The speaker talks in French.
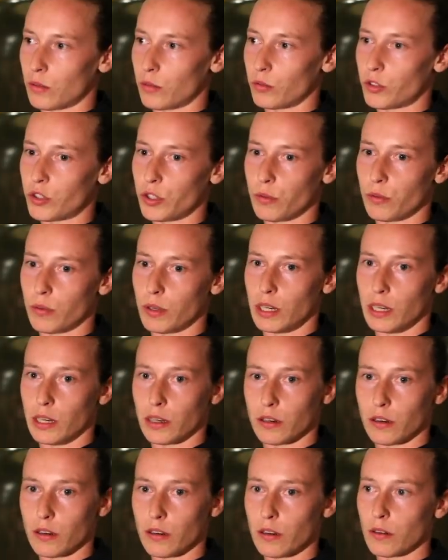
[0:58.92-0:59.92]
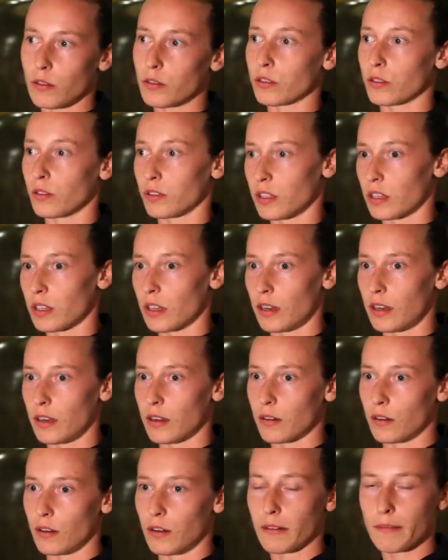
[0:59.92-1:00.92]
continuer l'école sans être à
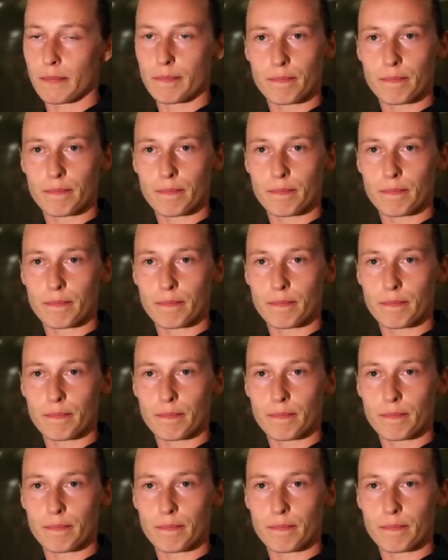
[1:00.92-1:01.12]
l'école.